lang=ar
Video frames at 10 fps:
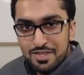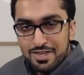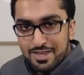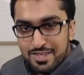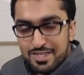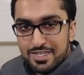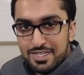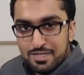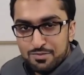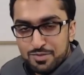كذلك
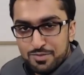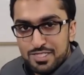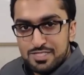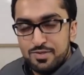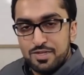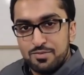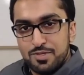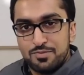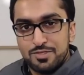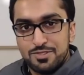الأمر بالنسبة
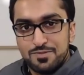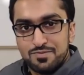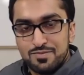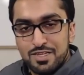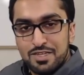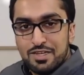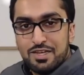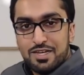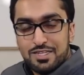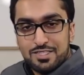للبرمجة
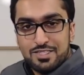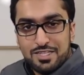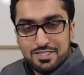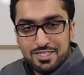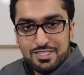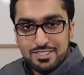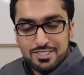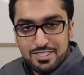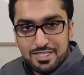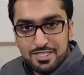أنت تحتاج أن
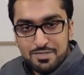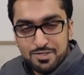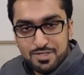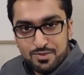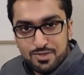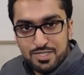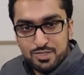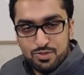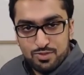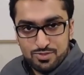تتعلم القواعد
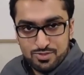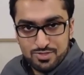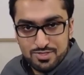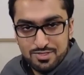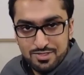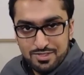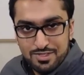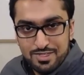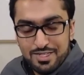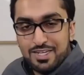والأسس
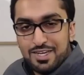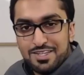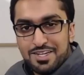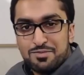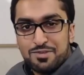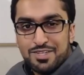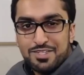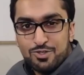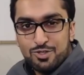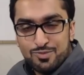لعل هذا الأمر لن
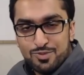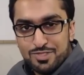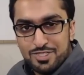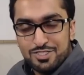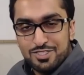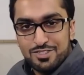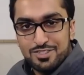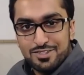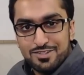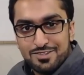يكون ممتع جدا
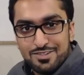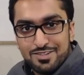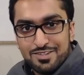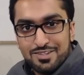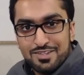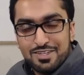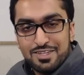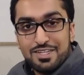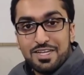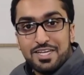
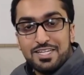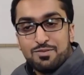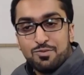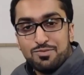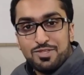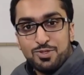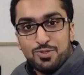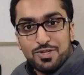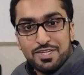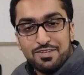لكن الممتع
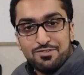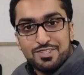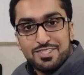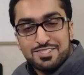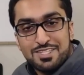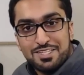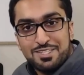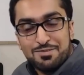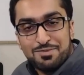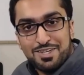هو كيف
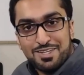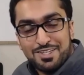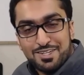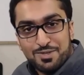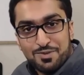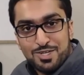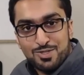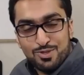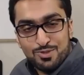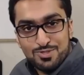تستخدم هذه القواعد
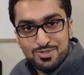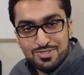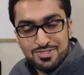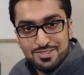والأسس